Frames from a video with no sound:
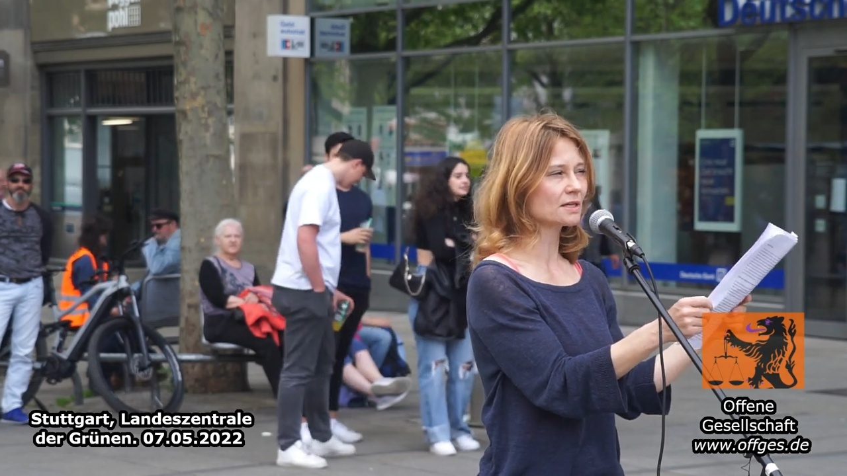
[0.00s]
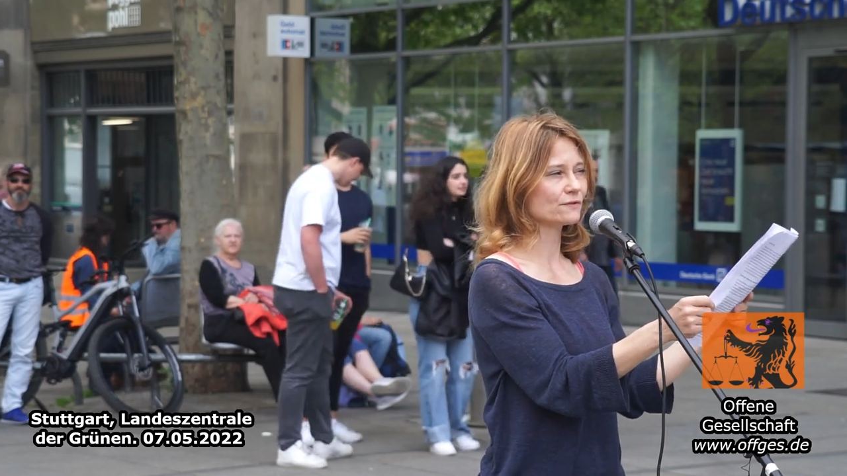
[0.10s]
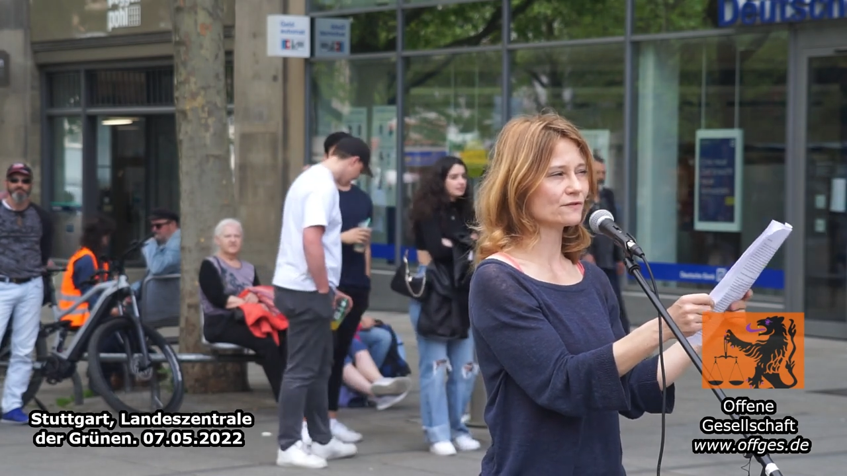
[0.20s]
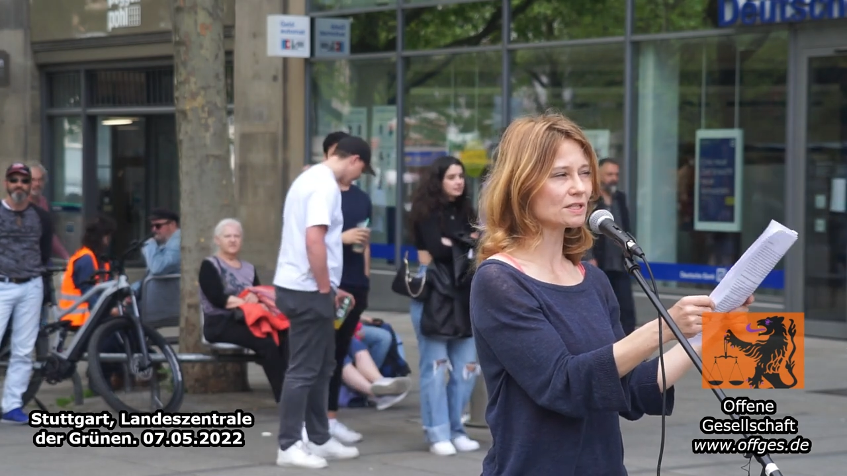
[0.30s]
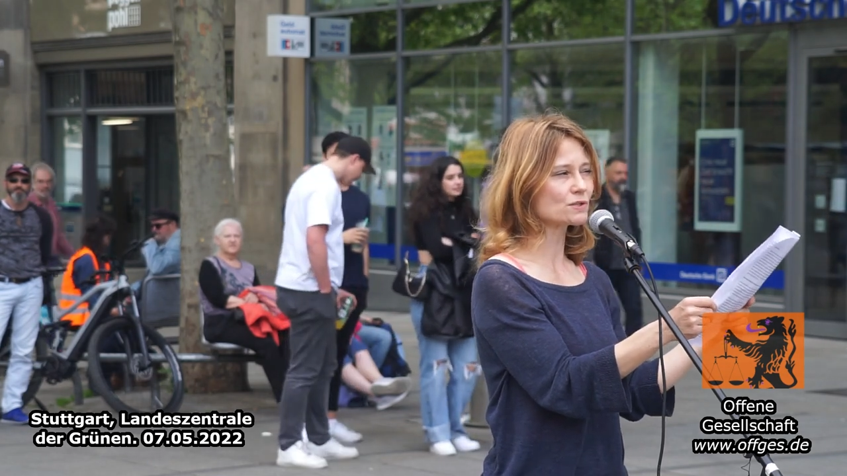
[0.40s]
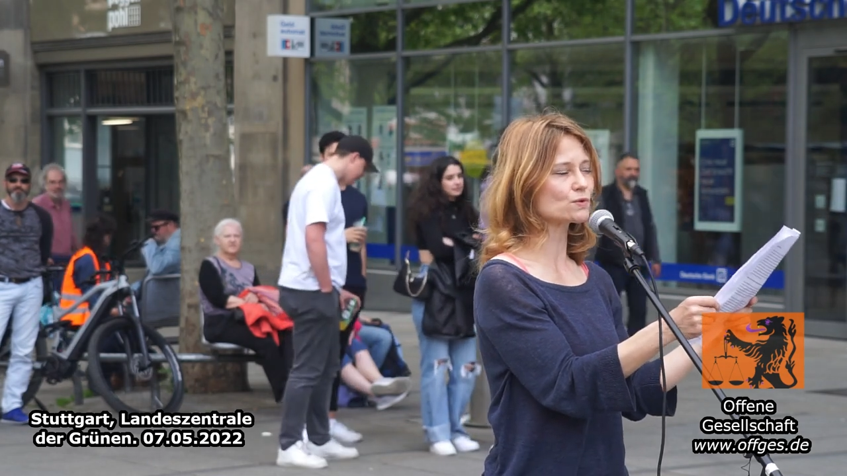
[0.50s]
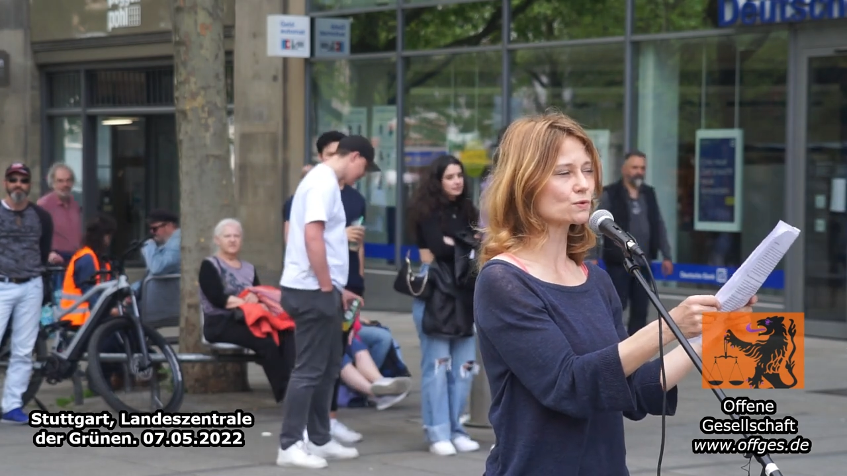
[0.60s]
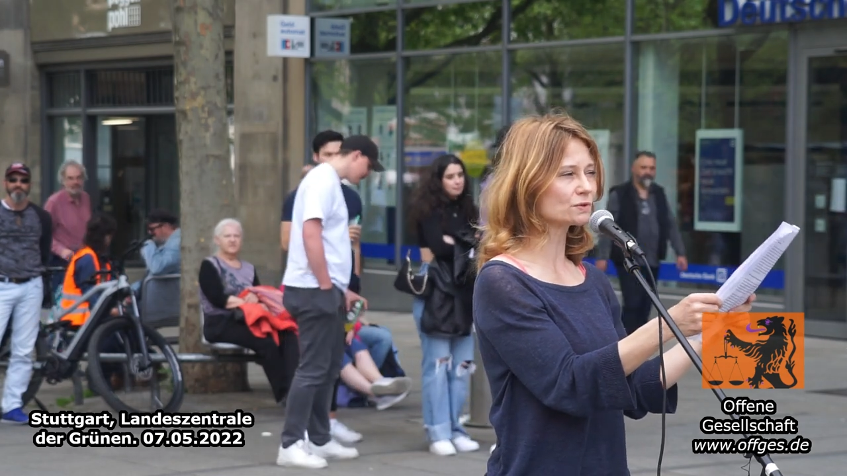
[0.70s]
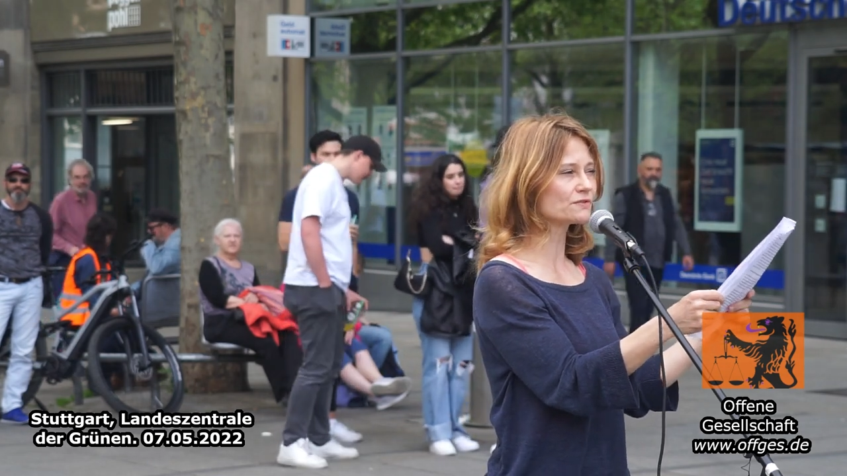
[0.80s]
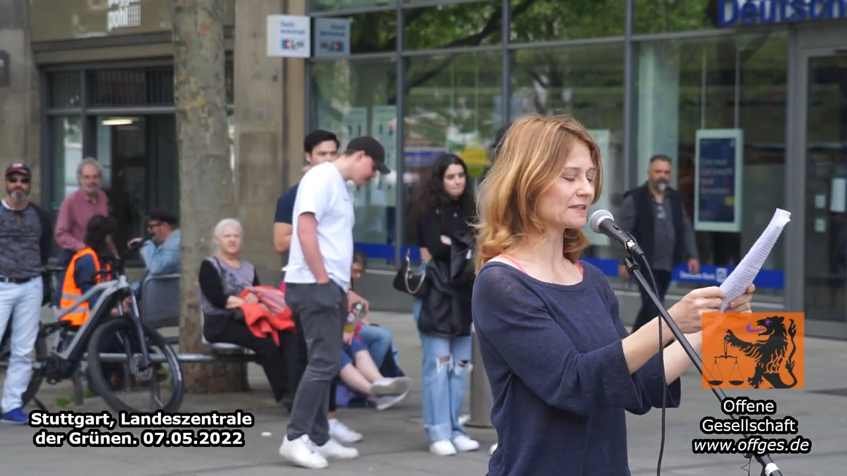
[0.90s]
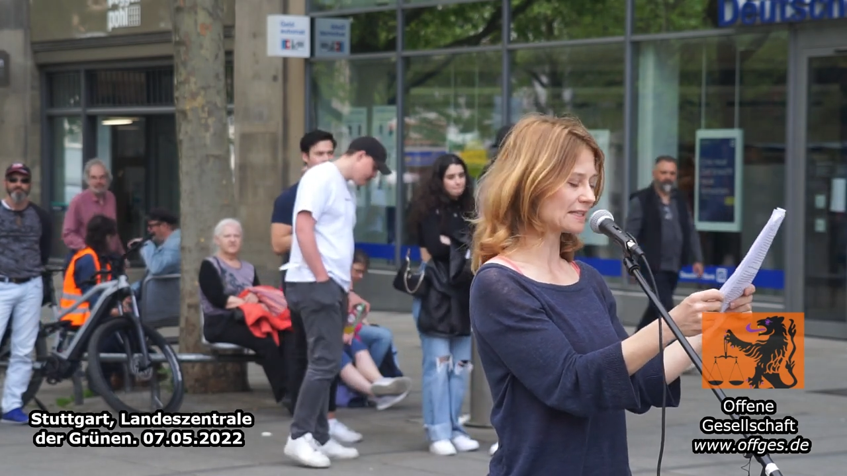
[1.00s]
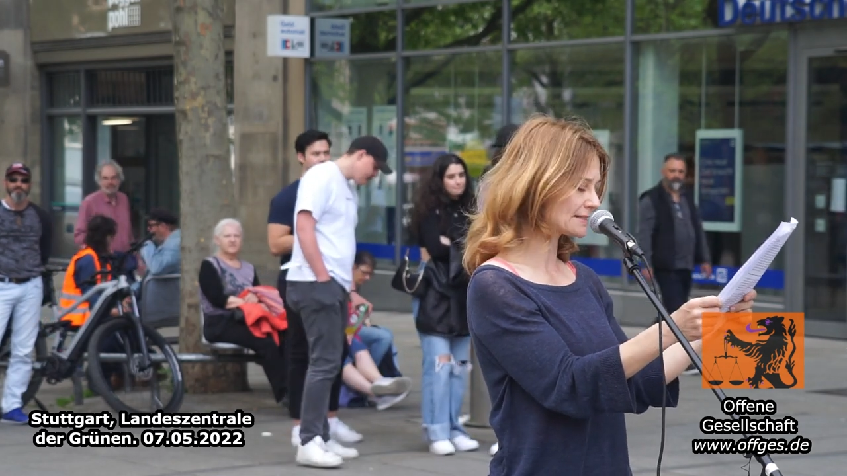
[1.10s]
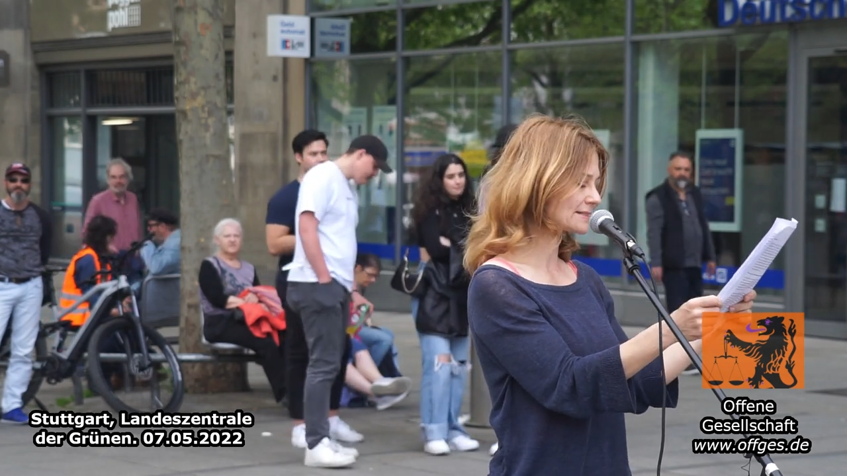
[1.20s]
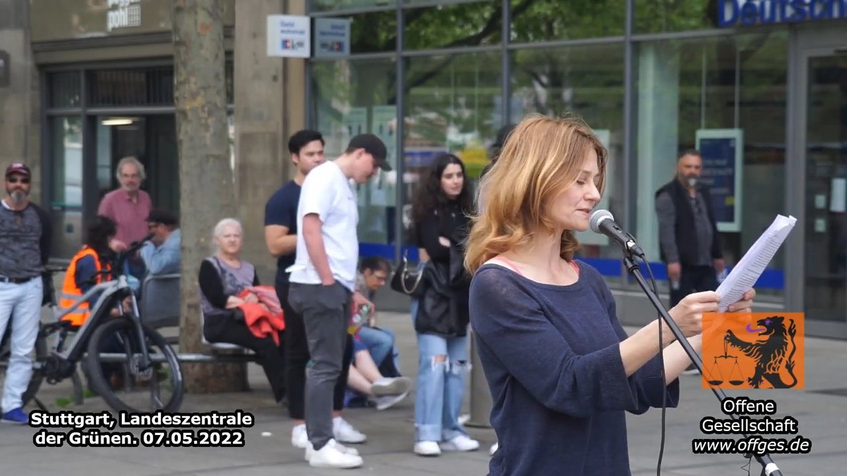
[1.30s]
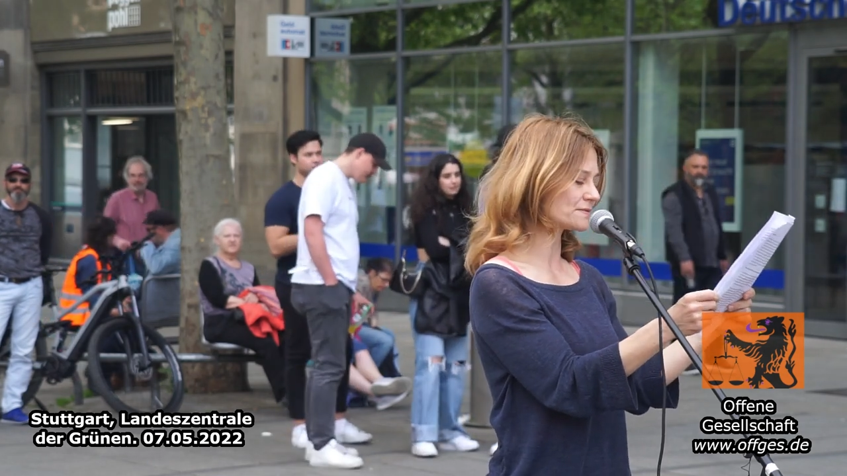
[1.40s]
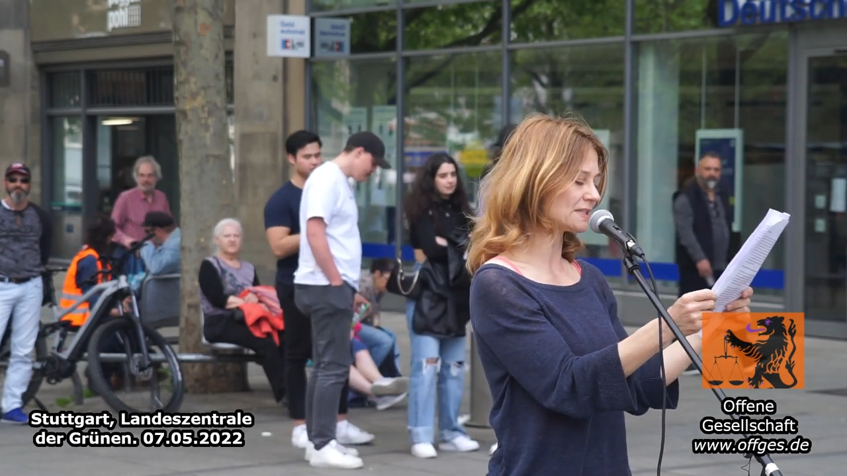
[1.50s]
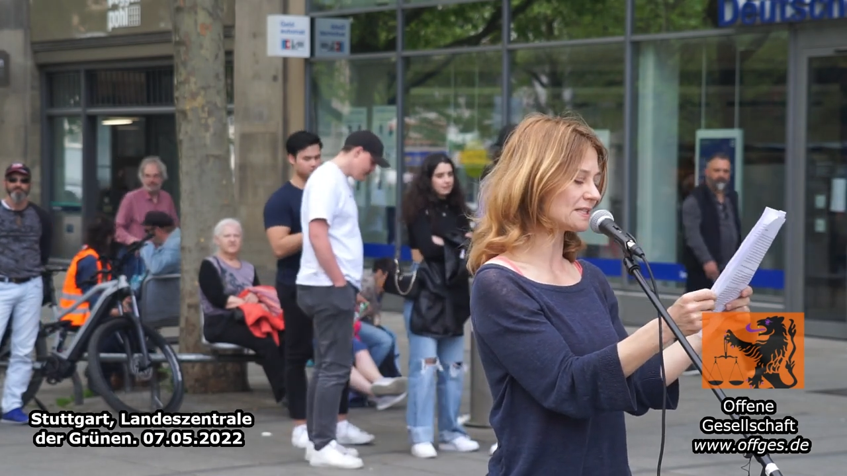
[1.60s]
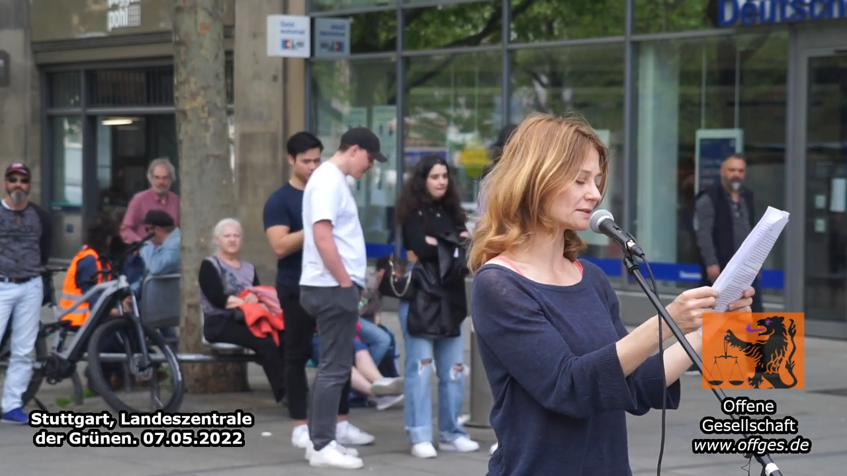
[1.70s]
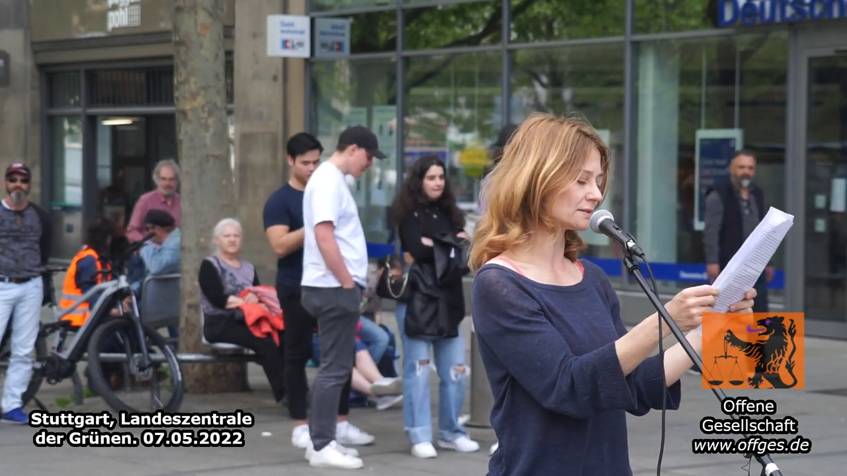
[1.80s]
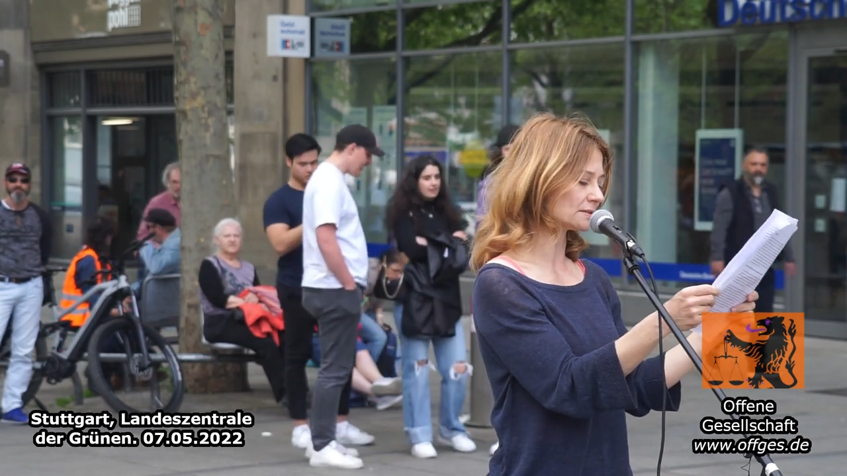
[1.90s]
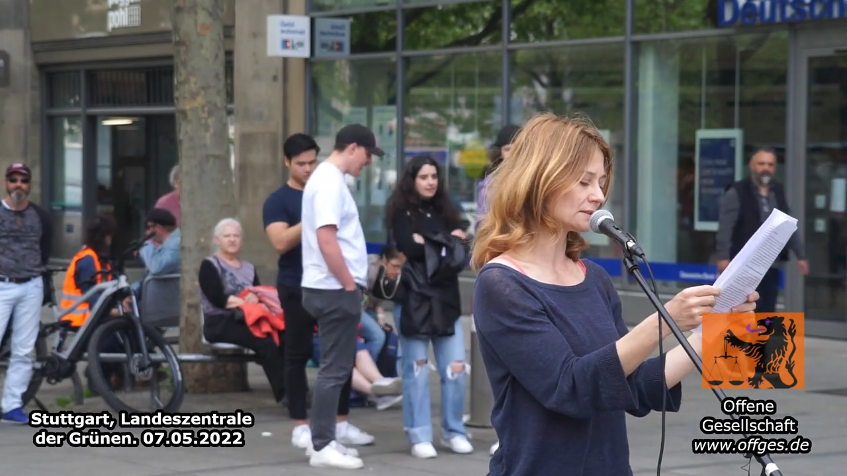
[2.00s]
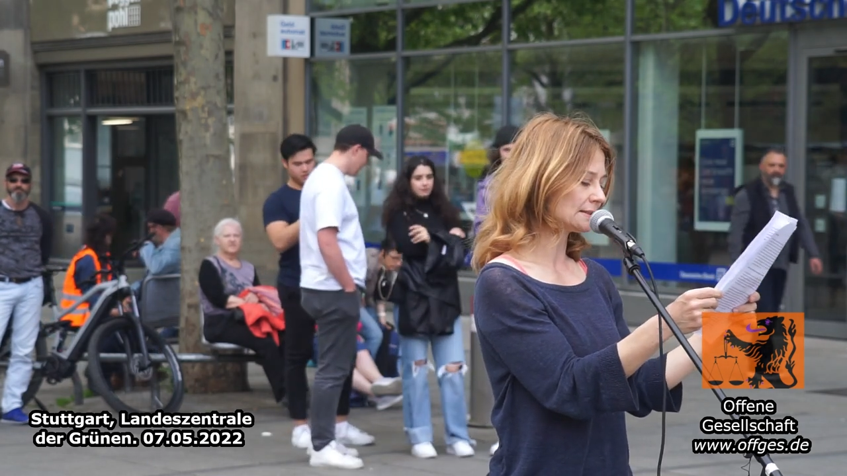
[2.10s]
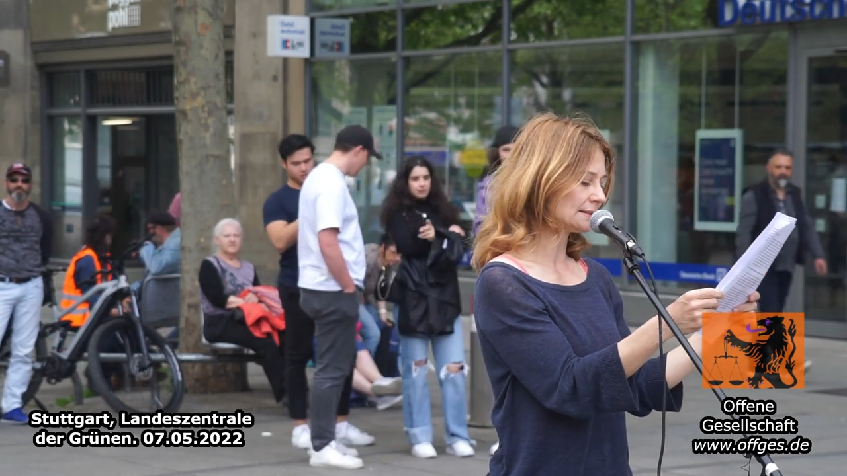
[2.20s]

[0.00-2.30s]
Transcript: viel zu gut vernetzte Viren.